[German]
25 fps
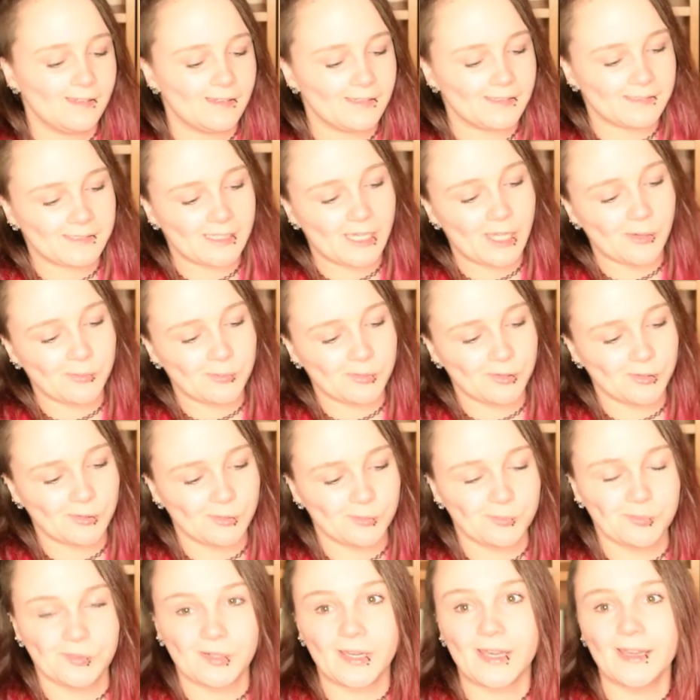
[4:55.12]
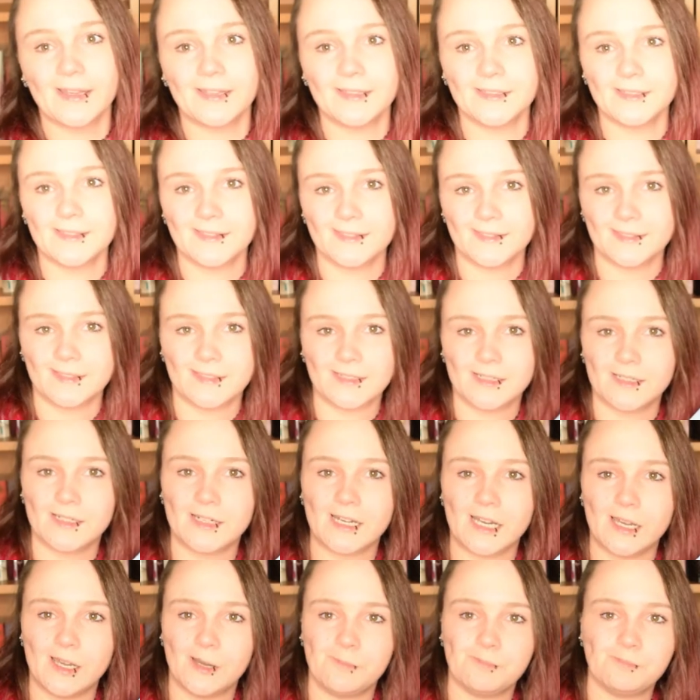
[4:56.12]
Ich habe bereits äh,
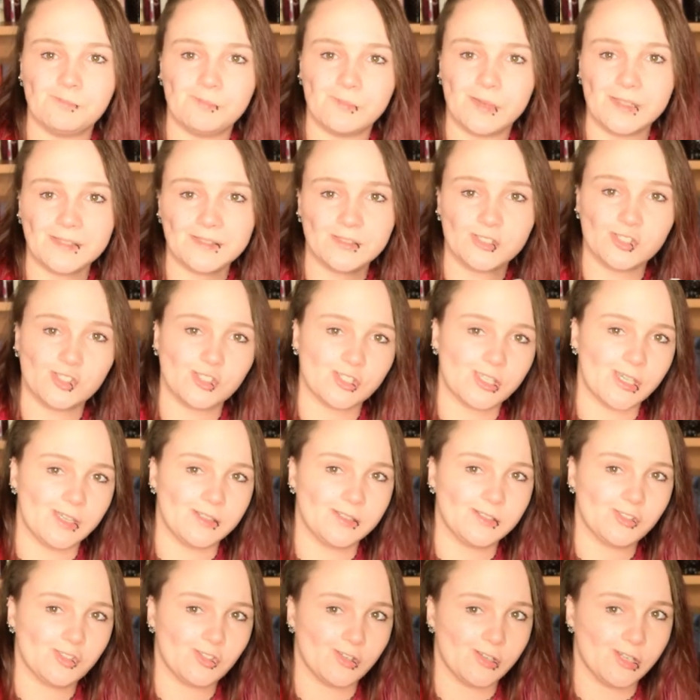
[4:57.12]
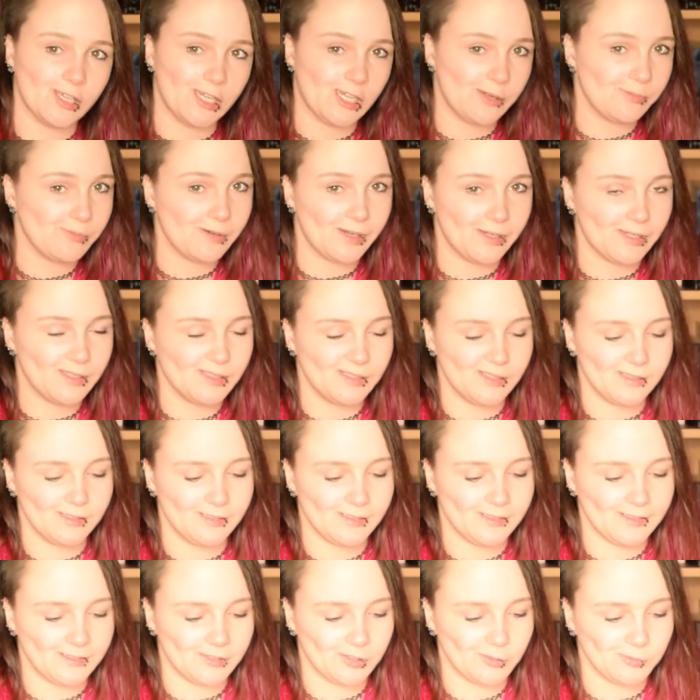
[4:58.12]
am Messestand schon einmal
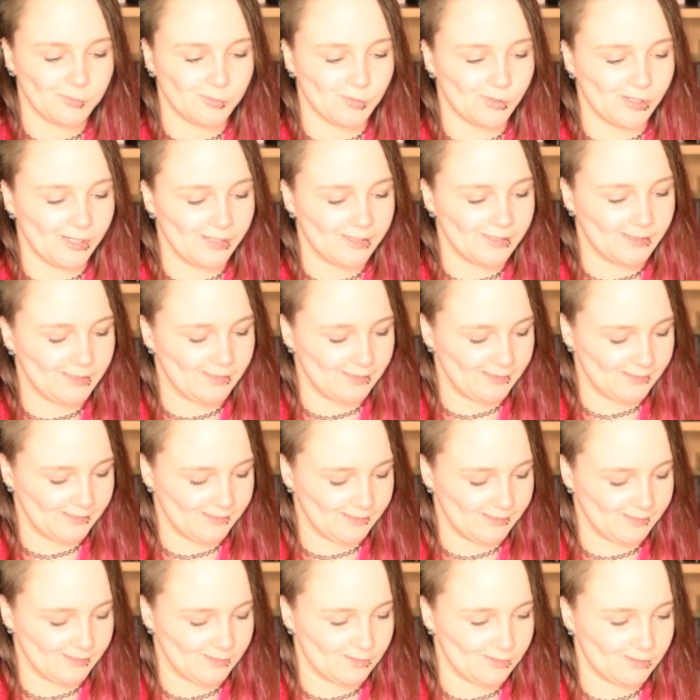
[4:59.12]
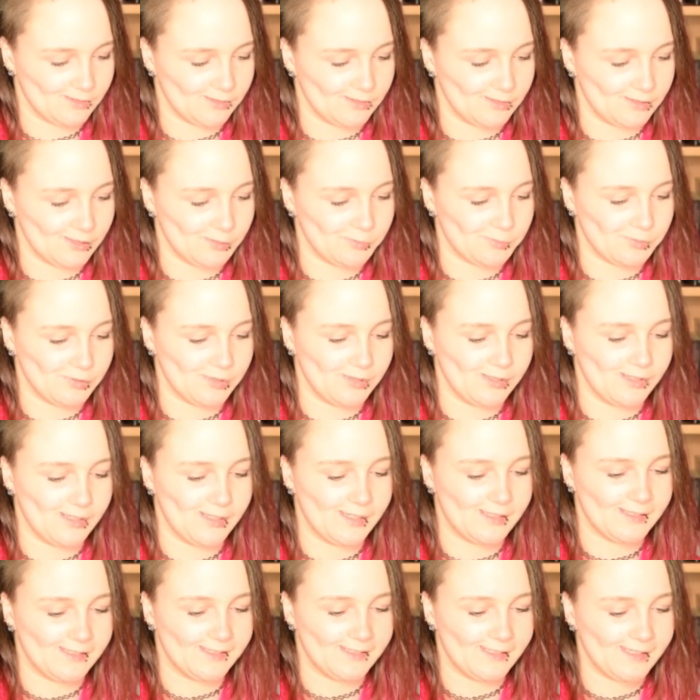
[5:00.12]
in dieses Buch reingelesen und ich bin
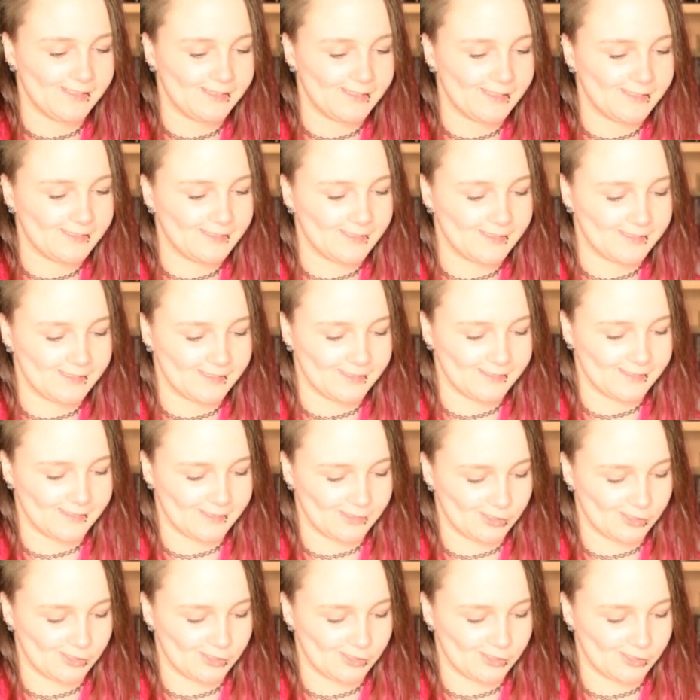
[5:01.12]
sehr, sehr, sehr, sehr, sehr